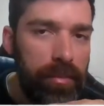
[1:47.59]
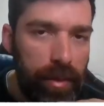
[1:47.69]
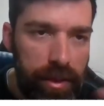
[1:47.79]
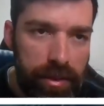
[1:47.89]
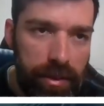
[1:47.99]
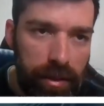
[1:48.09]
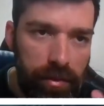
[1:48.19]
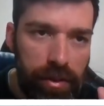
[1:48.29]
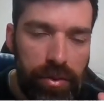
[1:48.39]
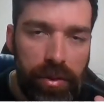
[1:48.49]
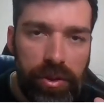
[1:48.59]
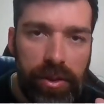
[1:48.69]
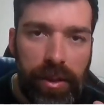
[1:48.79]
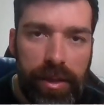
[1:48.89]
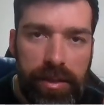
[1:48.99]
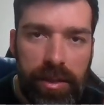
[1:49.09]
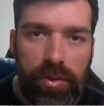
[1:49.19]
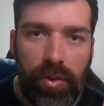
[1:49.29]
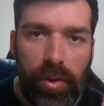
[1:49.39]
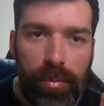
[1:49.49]
mas se não é só digitar
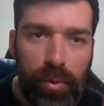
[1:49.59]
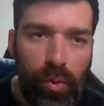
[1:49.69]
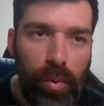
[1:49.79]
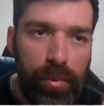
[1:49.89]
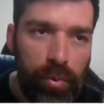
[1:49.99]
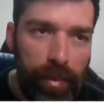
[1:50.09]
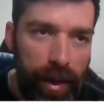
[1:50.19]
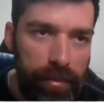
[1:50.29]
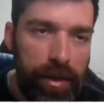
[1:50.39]
C-Score.com.br.